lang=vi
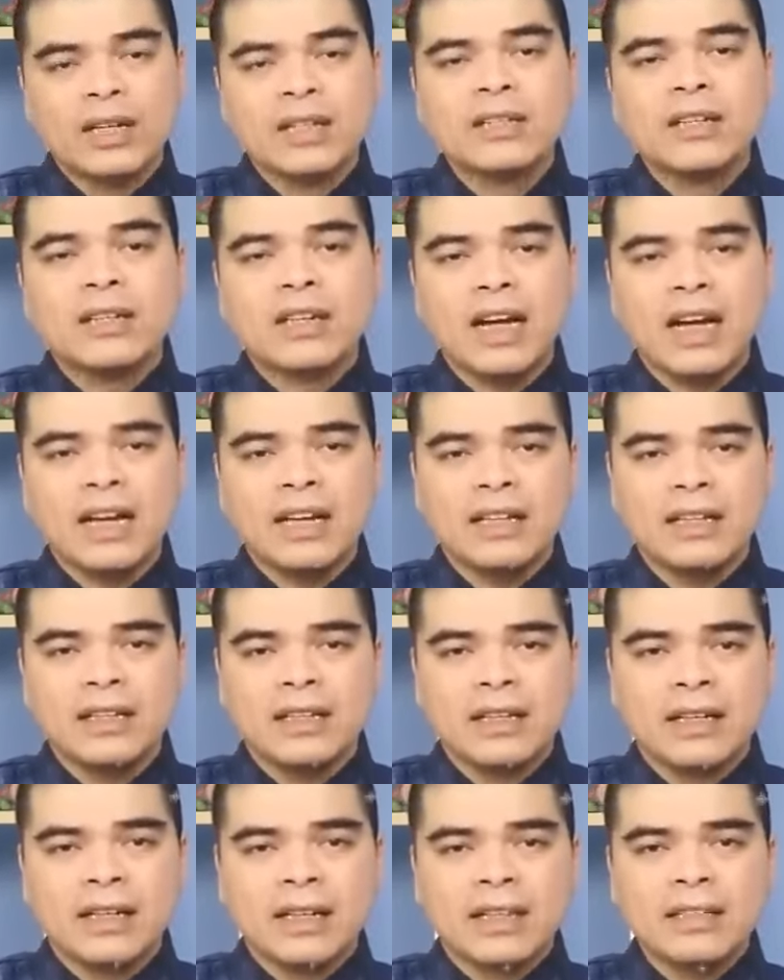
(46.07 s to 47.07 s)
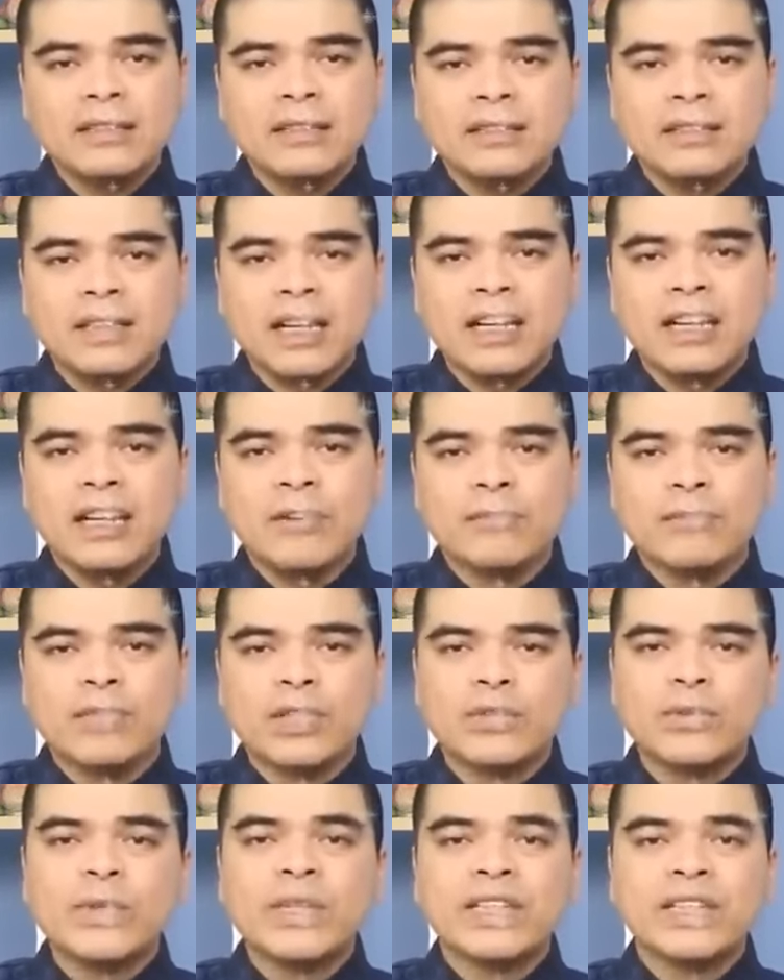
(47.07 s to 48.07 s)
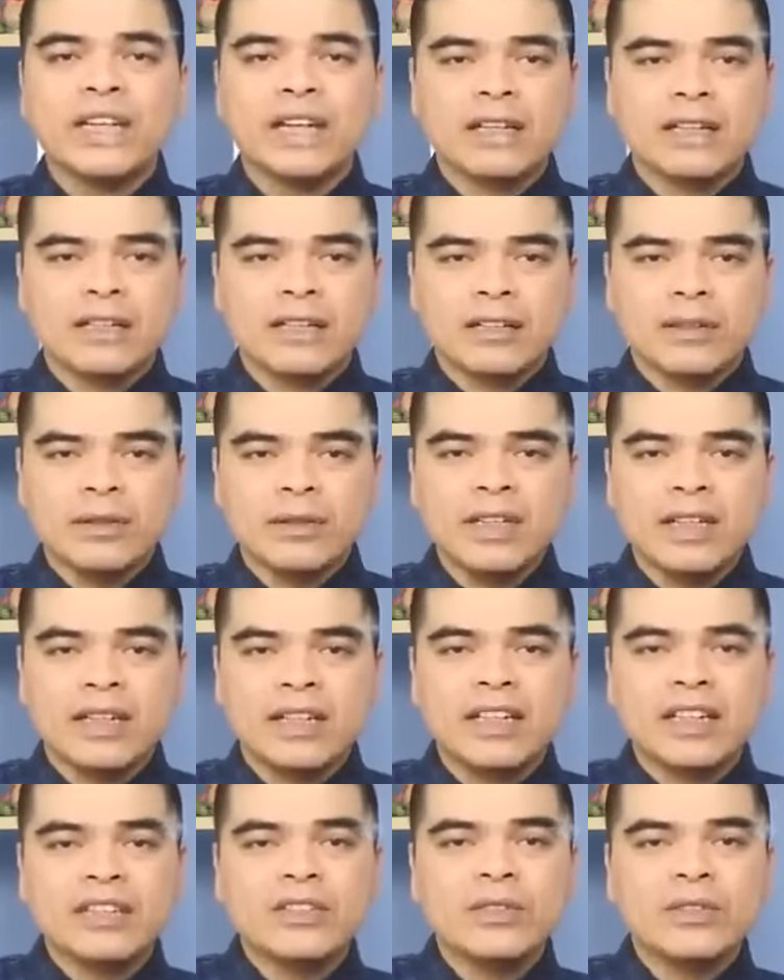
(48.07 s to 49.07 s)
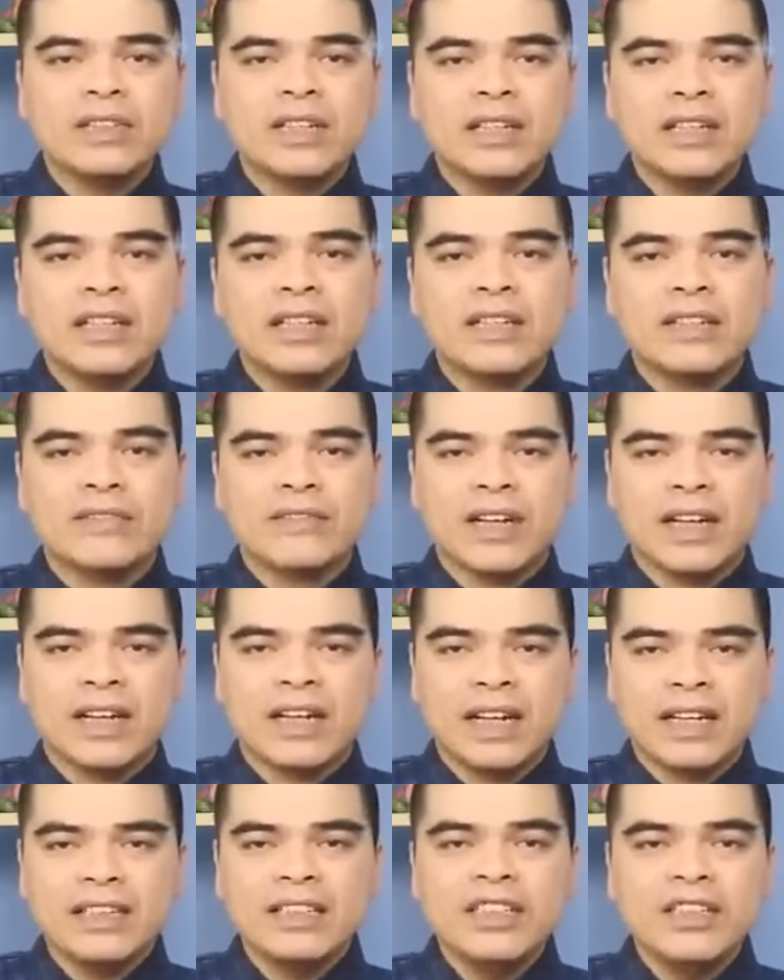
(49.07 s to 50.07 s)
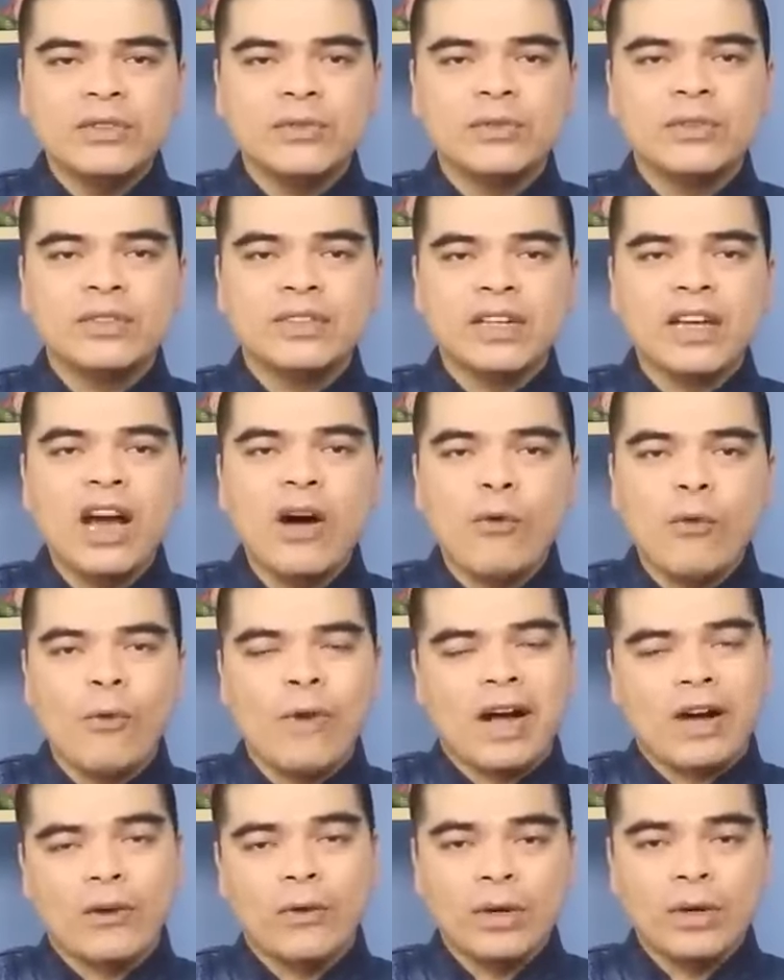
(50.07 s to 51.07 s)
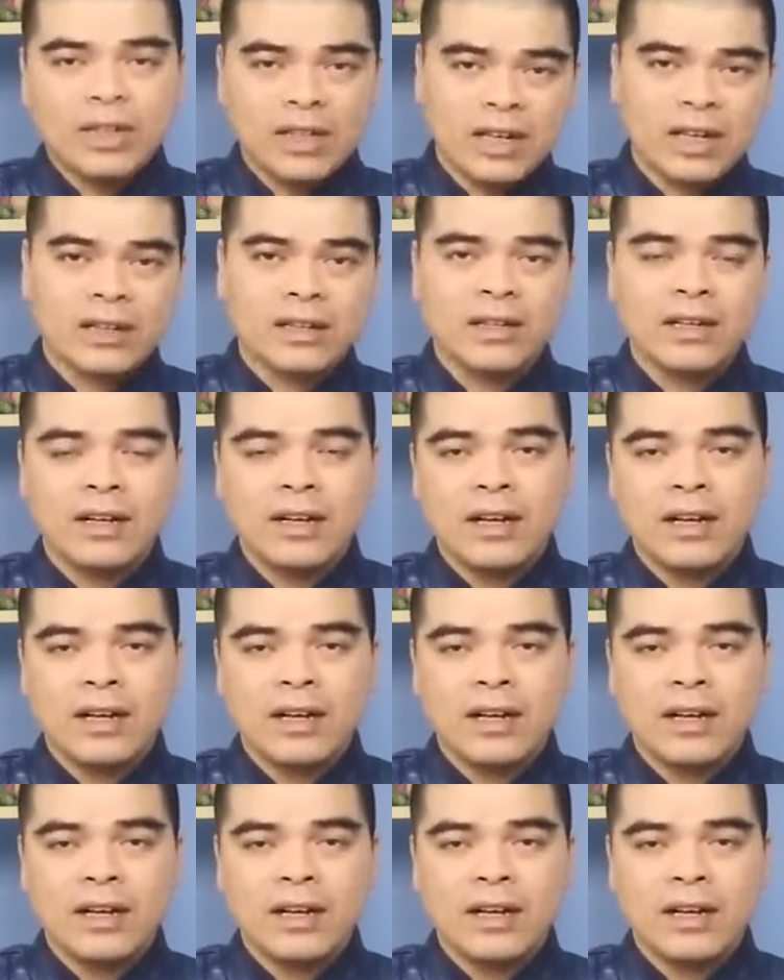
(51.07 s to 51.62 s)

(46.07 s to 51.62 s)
Ngược lại, cái sự sai lầm và tùy tiện có thể khiến cho gia đình phải gánh chịu những cái hậu quả khôn lường.